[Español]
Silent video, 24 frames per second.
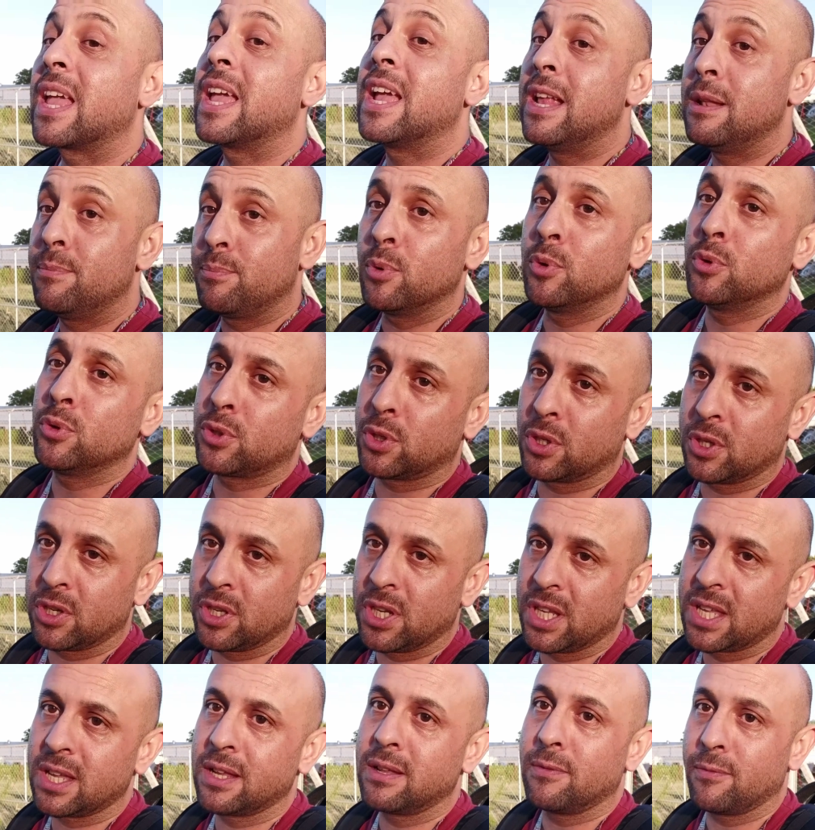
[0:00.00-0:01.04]
El punto de
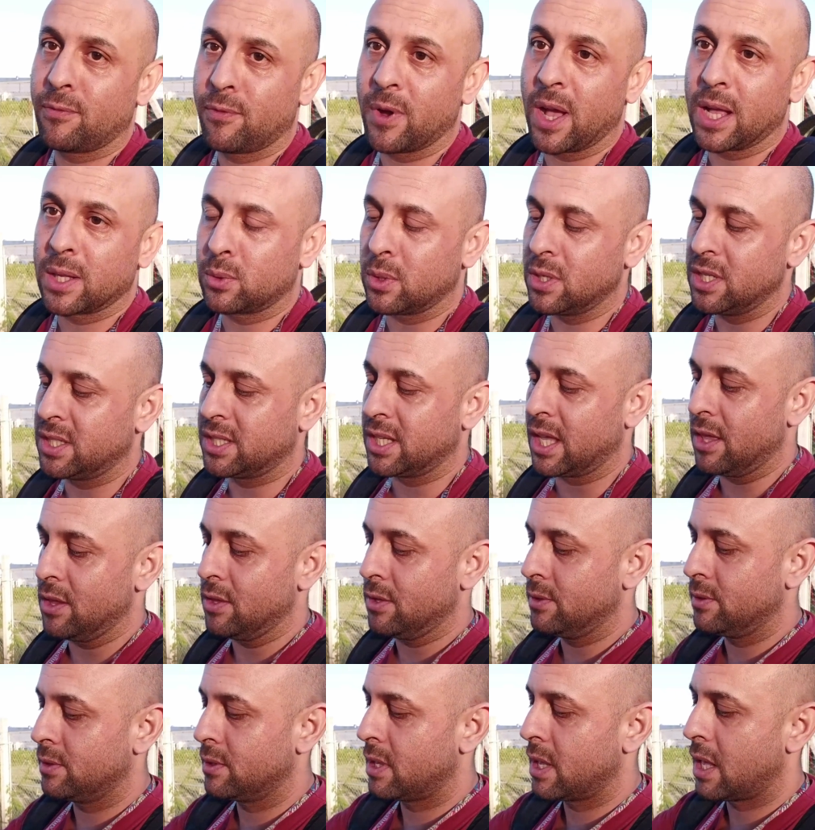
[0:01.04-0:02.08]
origen fue actualizado.
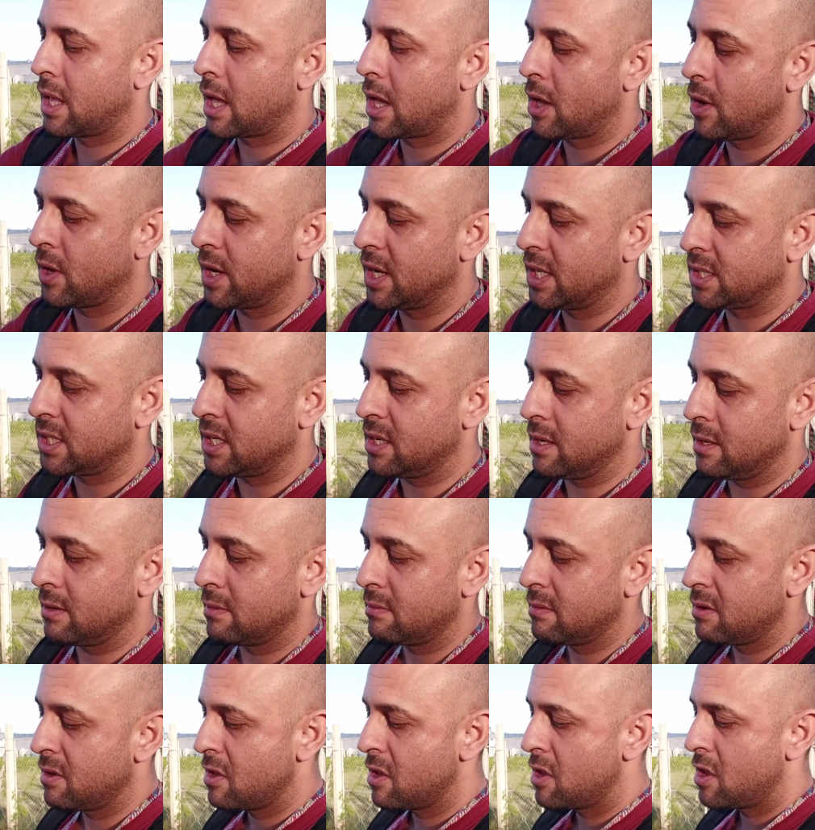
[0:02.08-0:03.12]
Ahora sí,
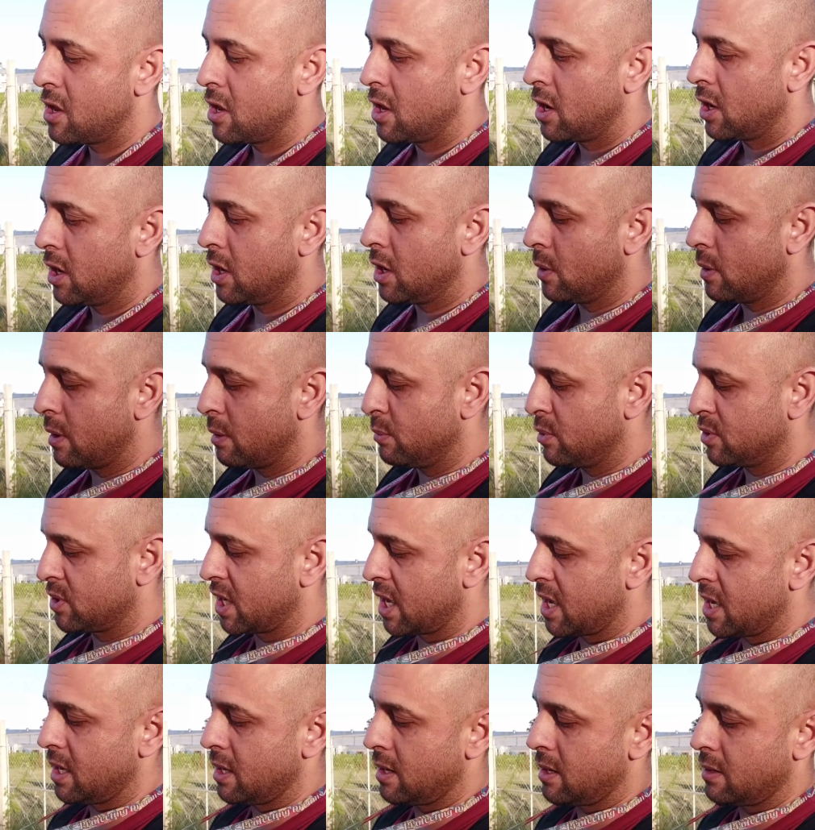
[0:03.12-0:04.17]
nos vamos a ir